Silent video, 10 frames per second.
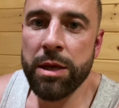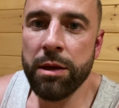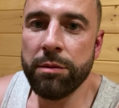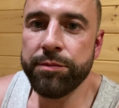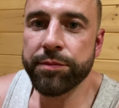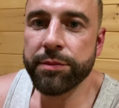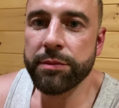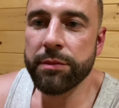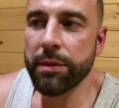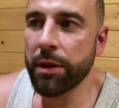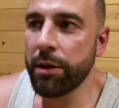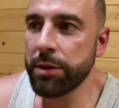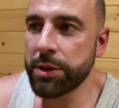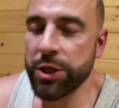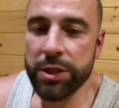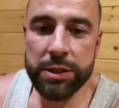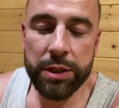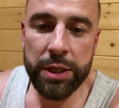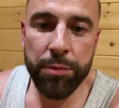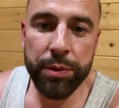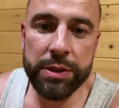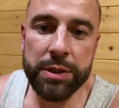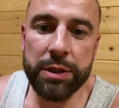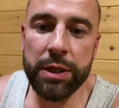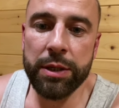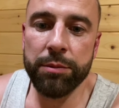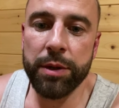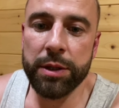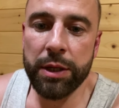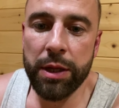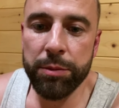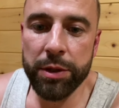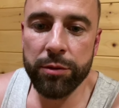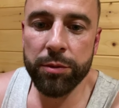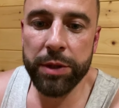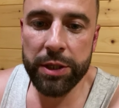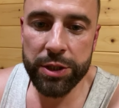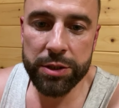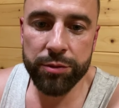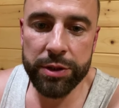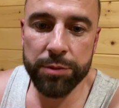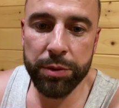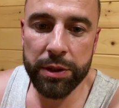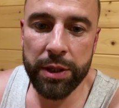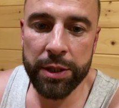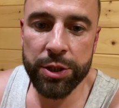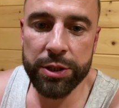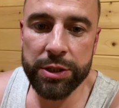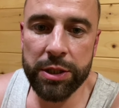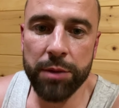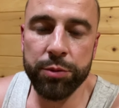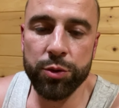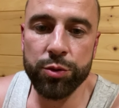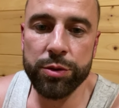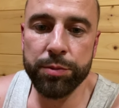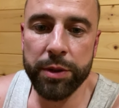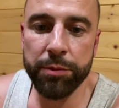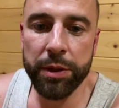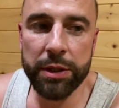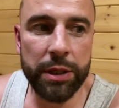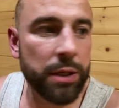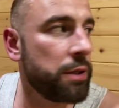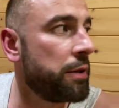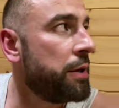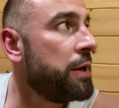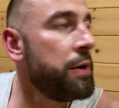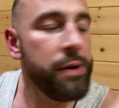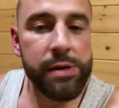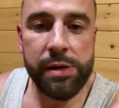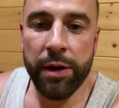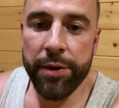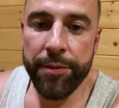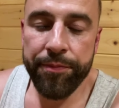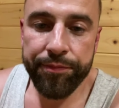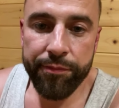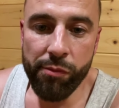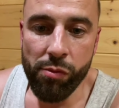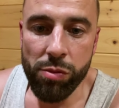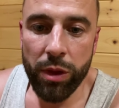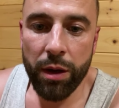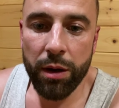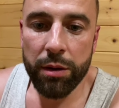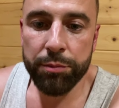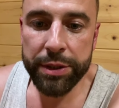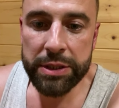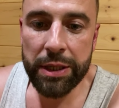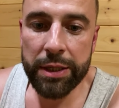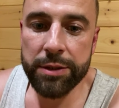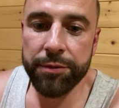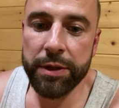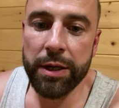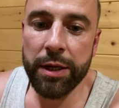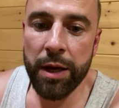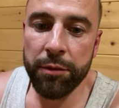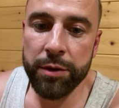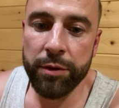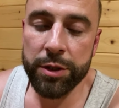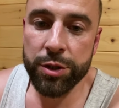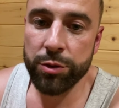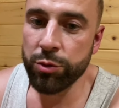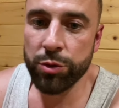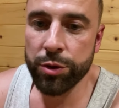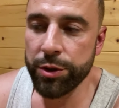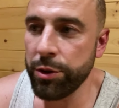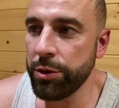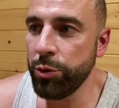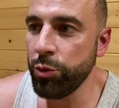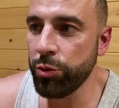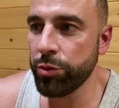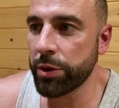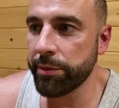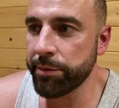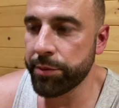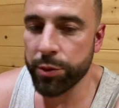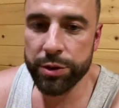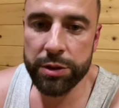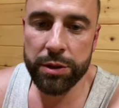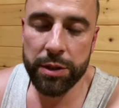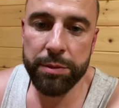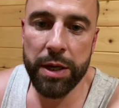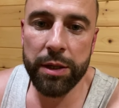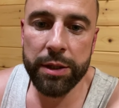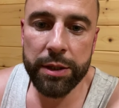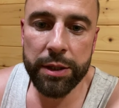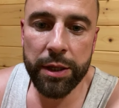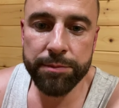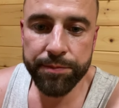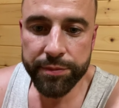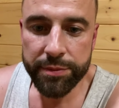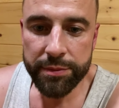И э, сейчас Сергей Пынзарь, да, там отрекламировал меня, сейчас выйдет передача, где я пишу свои портреты. Э, присылайте фотографии ваши, ну только не ню, там просто нормальные. я